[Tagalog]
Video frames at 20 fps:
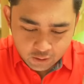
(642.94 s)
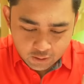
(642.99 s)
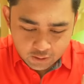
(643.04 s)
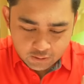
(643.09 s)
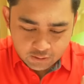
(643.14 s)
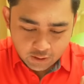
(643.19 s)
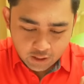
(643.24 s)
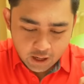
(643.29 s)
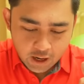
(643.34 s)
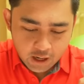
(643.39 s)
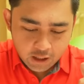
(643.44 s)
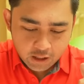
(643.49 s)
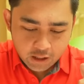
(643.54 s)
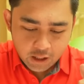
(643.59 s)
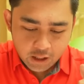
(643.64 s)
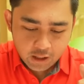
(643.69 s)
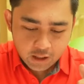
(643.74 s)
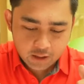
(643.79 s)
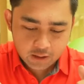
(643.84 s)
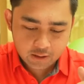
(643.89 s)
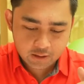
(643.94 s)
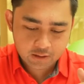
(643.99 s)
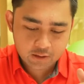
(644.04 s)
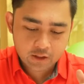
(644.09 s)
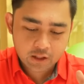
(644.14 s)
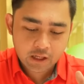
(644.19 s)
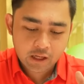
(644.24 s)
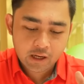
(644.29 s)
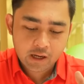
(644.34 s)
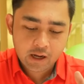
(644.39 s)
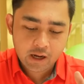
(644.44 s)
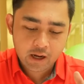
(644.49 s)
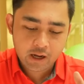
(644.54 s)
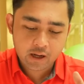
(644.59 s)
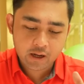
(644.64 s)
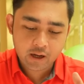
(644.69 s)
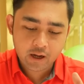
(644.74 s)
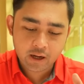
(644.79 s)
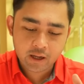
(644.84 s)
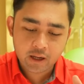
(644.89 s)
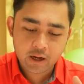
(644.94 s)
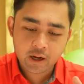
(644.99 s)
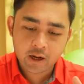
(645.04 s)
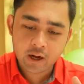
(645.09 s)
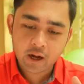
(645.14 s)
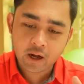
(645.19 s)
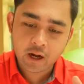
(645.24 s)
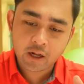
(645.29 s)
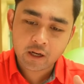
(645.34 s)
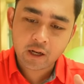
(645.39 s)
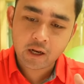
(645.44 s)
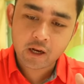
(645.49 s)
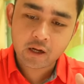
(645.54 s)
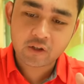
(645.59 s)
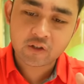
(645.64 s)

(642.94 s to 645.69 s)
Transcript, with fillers: sa aking dila ay ang kanilang